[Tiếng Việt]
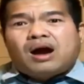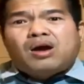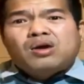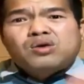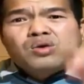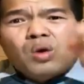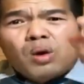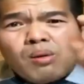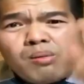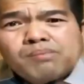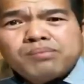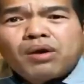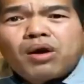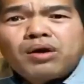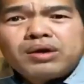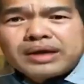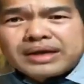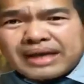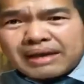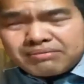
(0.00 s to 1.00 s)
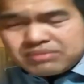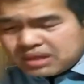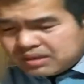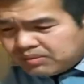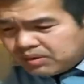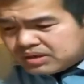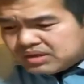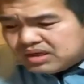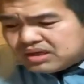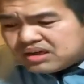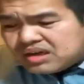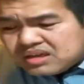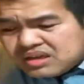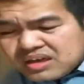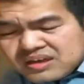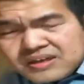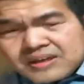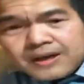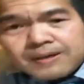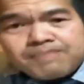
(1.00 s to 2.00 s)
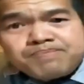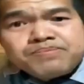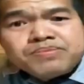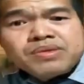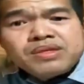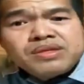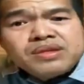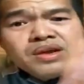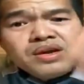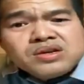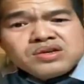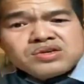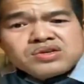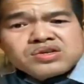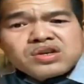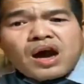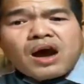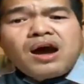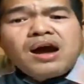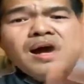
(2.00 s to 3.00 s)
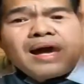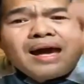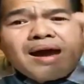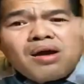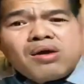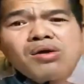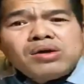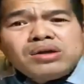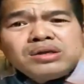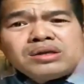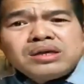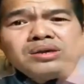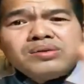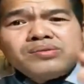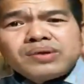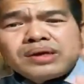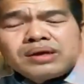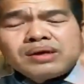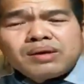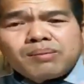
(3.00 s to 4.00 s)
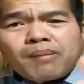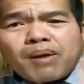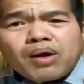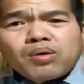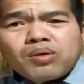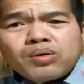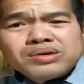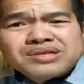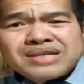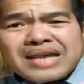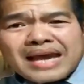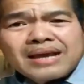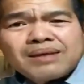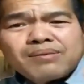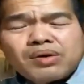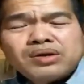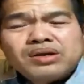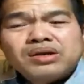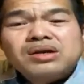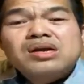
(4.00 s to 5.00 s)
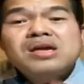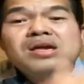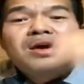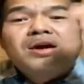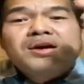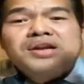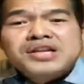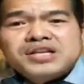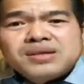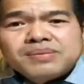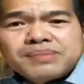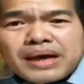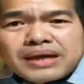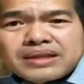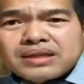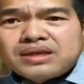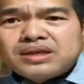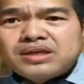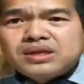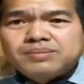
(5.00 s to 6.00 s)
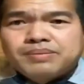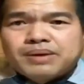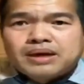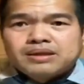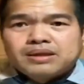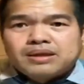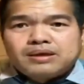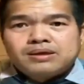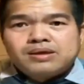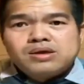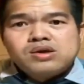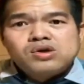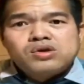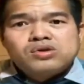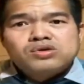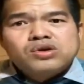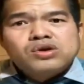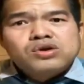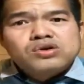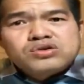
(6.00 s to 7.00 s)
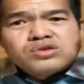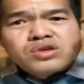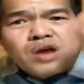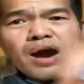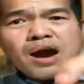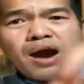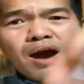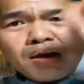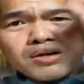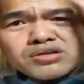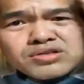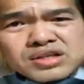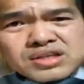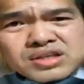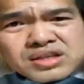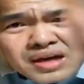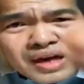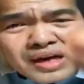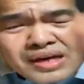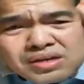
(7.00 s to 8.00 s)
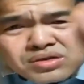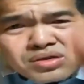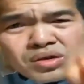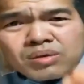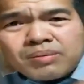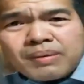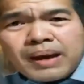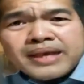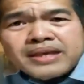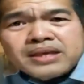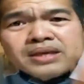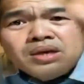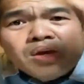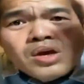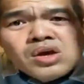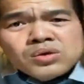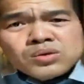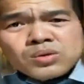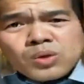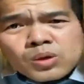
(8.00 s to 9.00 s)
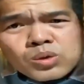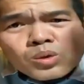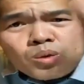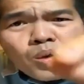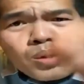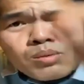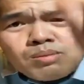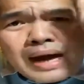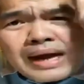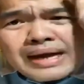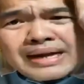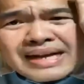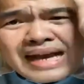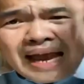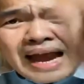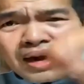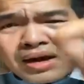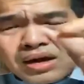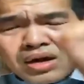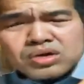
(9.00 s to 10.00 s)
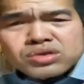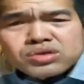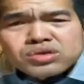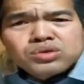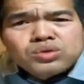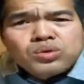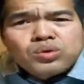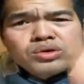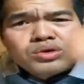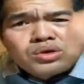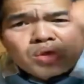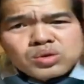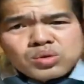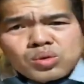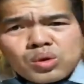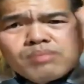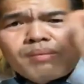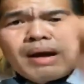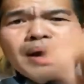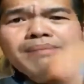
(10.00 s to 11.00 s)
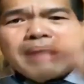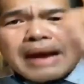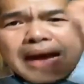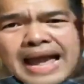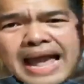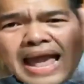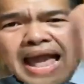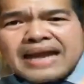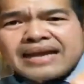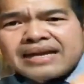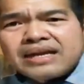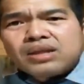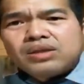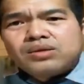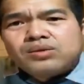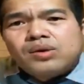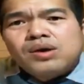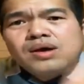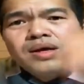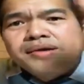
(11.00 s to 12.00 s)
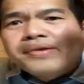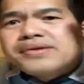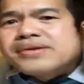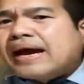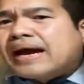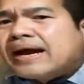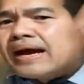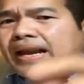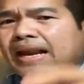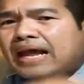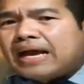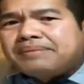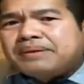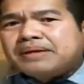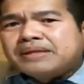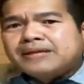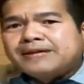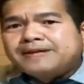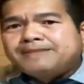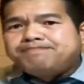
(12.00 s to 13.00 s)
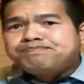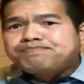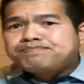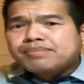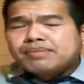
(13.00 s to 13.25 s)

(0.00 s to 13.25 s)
thôi cô mình nón này cầm thì bao dương cứ dương chăng dương trắng ối chi vít rồi bao của xa rồi bao dương rít chùm lan tới rít chùm lan tới dương trắng ối sạch trái nó sọc mai dương từ chua ban ca lược chui từ chua ban mà ha cái từ chua nhàng khăn mình thế